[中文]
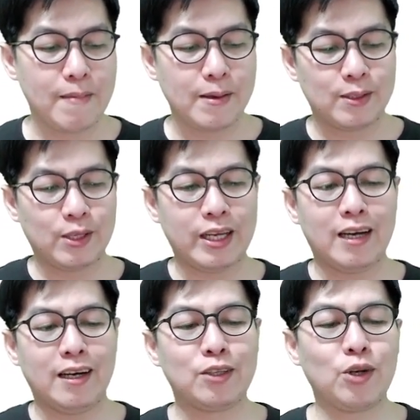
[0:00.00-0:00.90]
所以
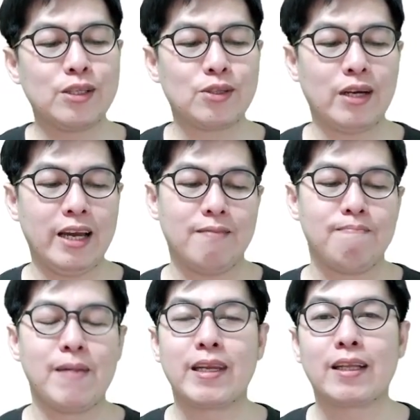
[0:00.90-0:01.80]
呢，很多人说：“哎，
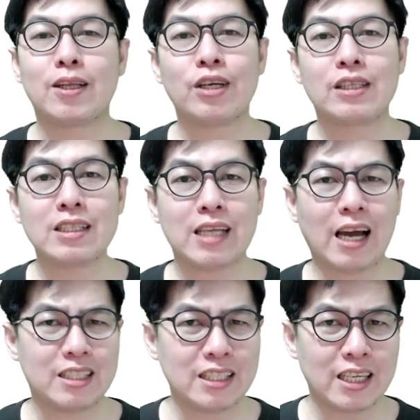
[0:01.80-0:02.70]
每年都会定下
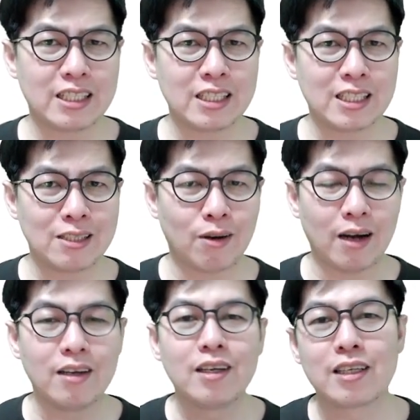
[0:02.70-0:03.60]
新年新计划，
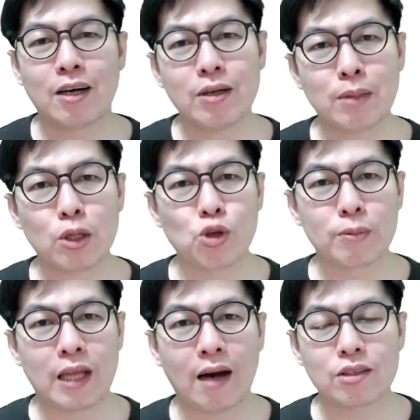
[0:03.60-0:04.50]
可为什么做不
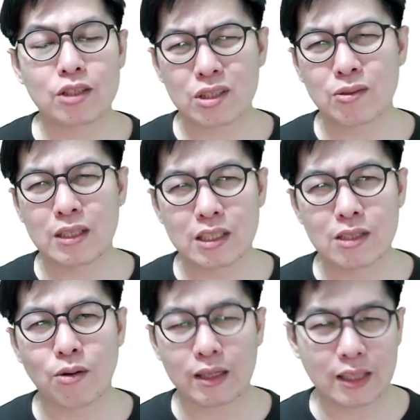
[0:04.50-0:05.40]
到？就是因为计
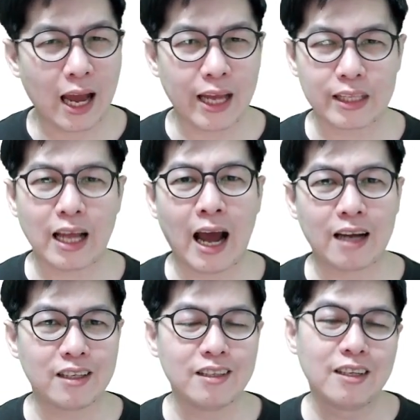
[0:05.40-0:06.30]
划太大
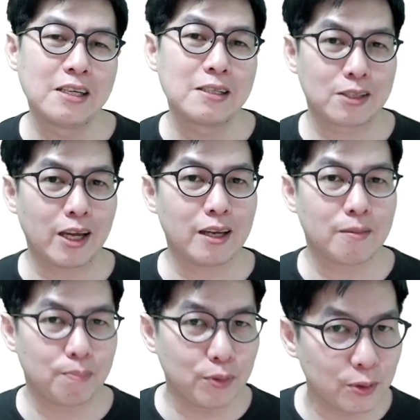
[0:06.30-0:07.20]
了。所以
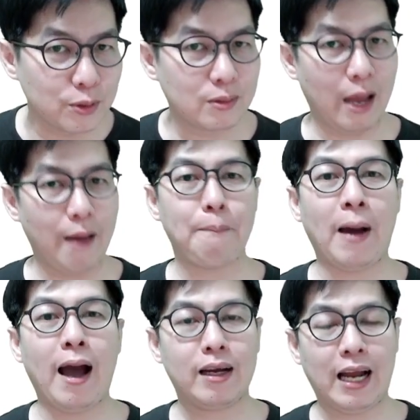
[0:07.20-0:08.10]
不如把
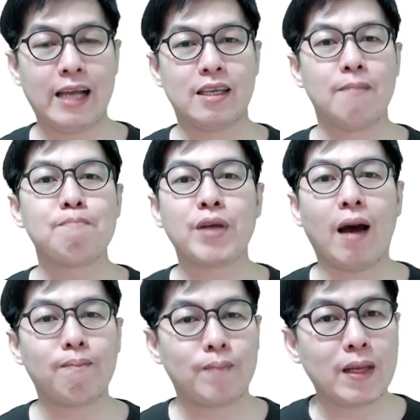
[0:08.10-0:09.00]
它改成不
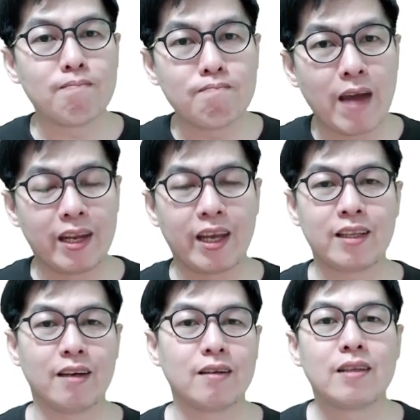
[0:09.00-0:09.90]
要定每年
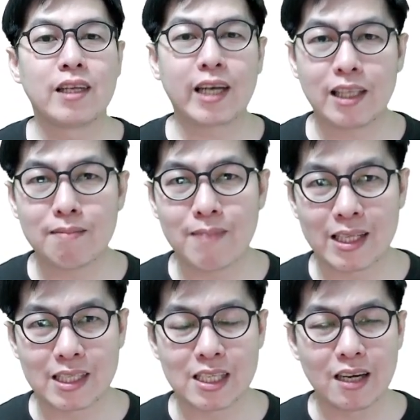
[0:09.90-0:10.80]
的，你可以定每
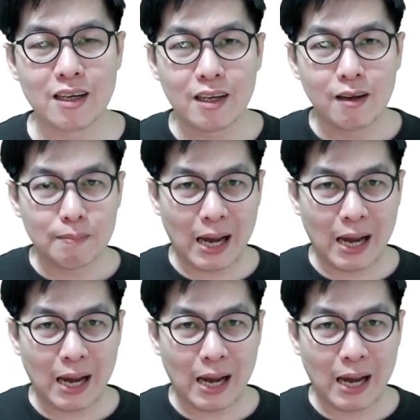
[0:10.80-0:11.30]
季的，把